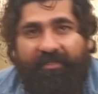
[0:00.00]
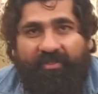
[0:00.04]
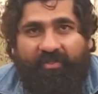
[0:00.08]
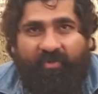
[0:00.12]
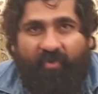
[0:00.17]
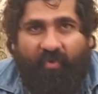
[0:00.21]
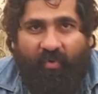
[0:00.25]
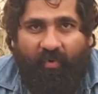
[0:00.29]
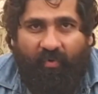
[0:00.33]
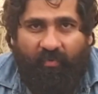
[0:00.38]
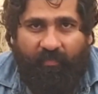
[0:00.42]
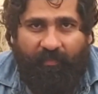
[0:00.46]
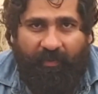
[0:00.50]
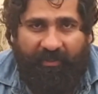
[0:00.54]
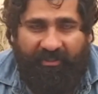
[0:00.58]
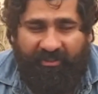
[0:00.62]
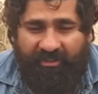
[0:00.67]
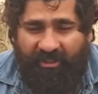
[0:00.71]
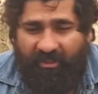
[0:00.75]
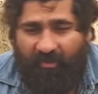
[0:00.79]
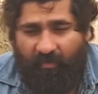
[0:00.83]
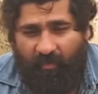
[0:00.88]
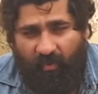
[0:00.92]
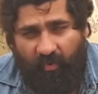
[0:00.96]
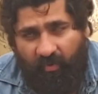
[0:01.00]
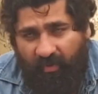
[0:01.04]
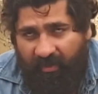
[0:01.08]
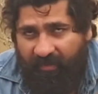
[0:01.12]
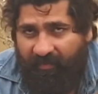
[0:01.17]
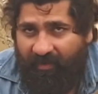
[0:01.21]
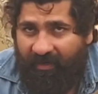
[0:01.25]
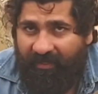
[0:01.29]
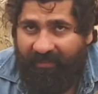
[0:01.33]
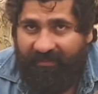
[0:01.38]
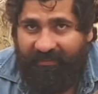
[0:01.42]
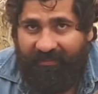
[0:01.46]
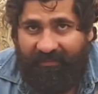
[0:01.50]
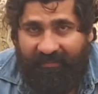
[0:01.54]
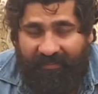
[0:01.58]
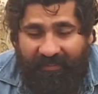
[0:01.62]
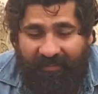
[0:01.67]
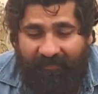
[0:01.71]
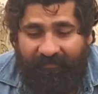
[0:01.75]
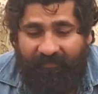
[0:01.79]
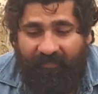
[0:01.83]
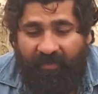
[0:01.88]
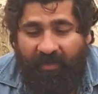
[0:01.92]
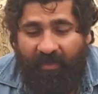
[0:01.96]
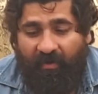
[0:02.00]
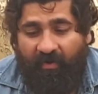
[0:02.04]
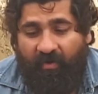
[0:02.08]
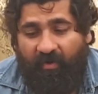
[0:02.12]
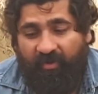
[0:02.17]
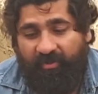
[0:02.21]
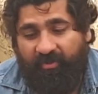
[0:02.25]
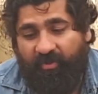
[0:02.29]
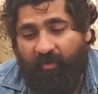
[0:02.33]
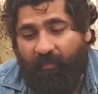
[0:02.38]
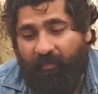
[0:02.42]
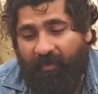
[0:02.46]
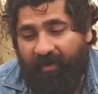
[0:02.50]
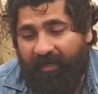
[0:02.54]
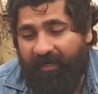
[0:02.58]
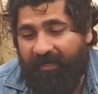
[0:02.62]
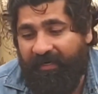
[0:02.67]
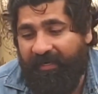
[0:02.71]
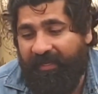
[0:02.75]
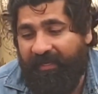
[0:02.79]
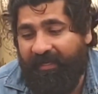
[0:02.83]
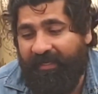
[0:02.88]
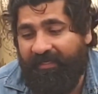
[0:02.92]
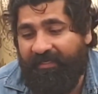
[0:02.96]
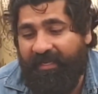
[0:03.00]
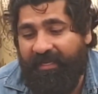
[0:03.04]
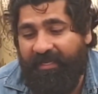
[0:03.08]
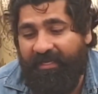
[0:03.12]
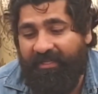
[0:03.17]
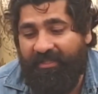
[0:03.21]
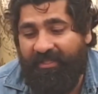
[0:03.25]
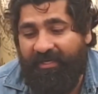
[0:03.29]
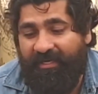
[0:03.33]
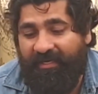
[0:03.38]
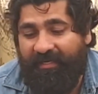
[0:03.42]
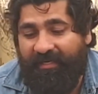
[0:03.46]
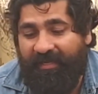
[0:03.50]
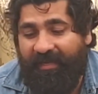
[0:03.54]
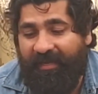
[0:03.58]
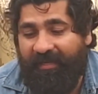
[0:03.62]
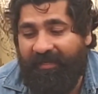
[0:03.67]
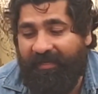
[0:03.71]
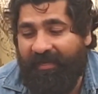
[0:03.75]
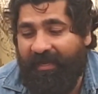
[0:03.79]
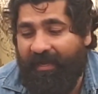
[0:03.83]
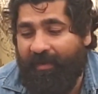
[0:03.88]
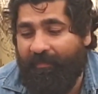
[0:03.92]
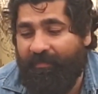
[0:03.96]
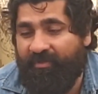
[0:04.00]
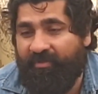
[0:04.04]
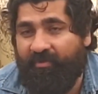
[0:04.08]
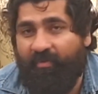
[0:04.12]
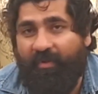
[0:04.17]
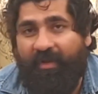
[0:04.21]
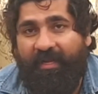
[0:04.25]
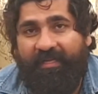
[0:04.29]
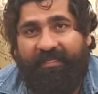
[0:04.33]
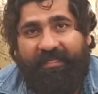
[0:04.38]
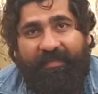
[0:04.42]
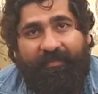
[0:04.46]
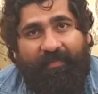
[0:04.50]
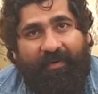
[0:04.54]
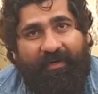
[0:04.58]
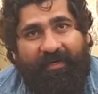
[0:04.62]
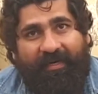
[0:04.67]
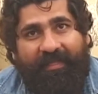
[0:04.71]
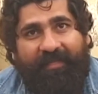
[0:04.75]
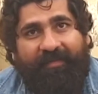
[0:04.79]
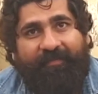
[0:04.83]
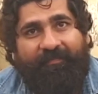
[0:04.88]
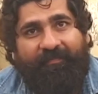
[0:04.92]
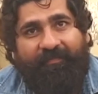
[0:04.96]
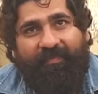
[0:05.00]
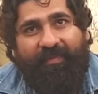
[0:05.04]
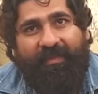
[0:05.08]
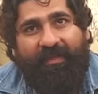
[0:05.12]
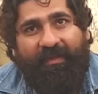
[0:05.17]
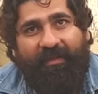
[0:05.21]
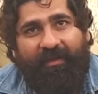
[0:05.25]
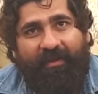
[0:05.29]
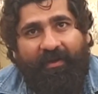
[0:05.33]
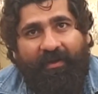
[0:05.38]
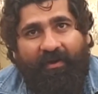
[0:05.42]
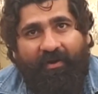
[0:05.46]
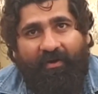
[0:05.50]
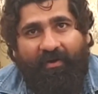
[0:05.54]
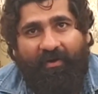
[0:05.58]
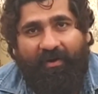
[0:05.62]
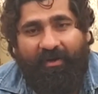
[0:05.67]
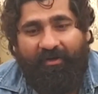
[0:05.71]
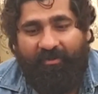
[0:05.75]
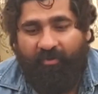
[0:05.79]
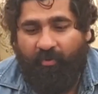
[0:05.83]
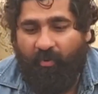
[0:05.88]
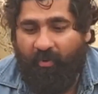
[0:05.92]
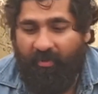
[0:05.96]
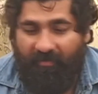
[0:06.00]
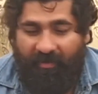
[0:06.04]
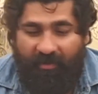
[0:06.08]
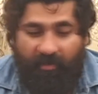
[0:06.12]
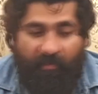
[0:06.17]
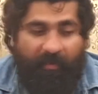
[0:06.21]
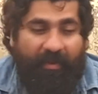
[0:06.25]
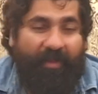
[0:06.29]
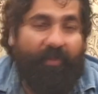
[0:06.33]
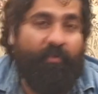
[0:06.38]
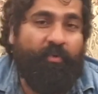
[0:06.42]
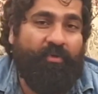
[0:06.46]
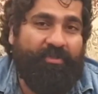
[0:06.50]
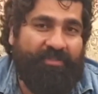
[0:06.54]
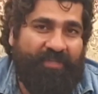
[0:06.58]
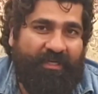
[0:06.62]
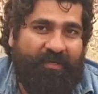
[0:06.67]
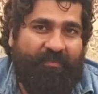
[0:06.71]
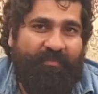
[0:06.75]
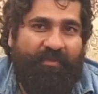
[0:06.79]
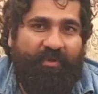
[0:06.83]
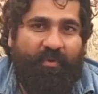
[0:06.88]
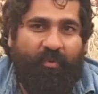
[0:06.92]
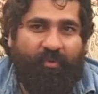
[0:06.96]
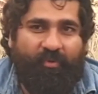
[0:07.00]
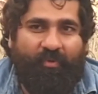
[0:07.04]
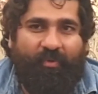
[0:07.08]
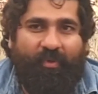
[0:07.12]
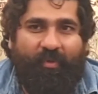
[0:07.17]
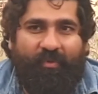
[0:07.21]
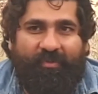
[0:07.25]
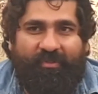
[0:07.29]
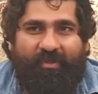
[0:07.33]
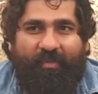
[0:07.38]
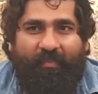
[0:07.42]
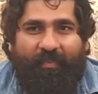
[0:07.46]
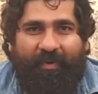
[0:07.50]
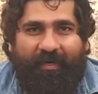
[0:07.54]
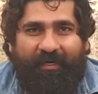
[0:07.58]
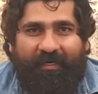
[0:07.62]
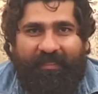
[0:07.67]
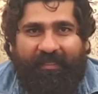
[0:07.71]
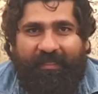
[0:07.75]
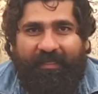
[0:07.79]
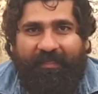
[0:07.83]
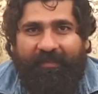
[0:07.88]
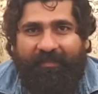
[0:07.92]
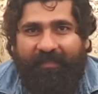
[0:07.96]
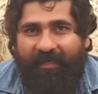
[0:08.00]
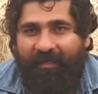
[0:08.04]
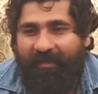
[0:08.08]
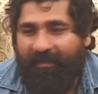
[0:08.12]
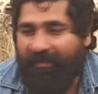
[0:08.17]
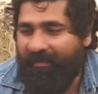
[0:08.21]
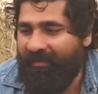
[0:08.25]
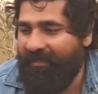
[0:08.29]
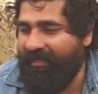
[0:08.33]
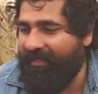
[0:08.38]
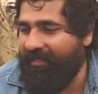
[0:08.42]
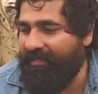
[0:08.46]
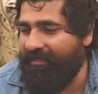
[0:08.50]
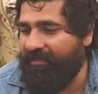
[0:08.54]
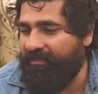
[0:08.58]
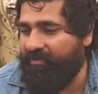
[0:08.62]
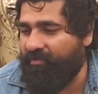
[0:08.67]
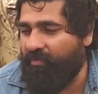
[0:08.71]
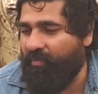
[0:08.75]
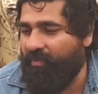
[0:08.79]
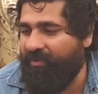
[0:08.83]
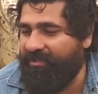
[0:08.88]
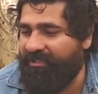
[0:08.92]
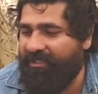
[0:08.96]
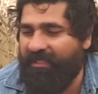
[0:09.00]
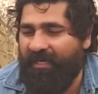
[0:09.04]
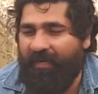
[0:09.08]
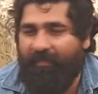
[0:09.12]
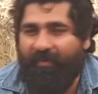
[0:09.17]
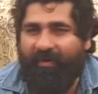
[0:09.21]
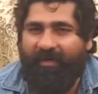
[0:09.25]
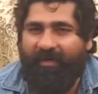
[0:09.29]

इसको बच्चे तो बिल्कुल नहीं पकड़ सकते और इसको पकड़ने का यही तरीका है कि आप इसको ऐसे पकड़ें और दो दफ़ा तो मैं खुद ज़ख्मी हो चुका हूँ इसको पकड़ते लेकिन इसको इसी तरह